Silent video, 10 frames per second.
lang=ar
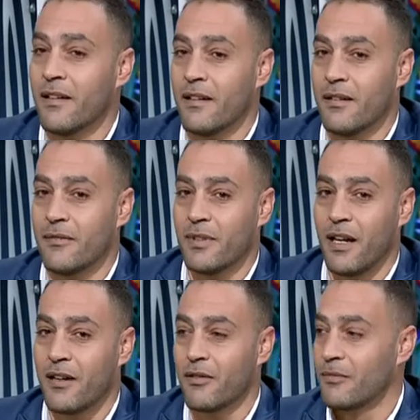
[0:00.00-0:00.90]
آه،
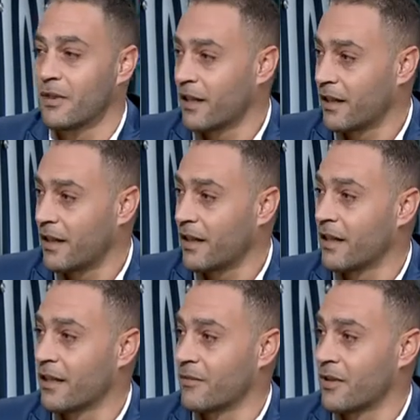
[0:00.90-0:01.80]
بنحاول من خلال
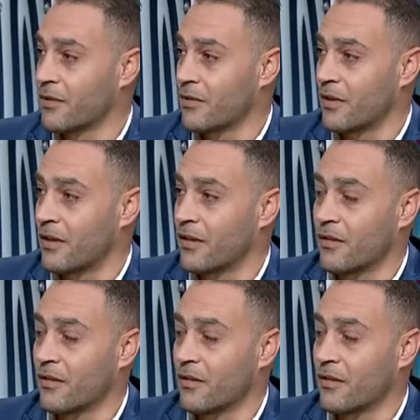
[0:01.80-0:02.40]
هذا المشروع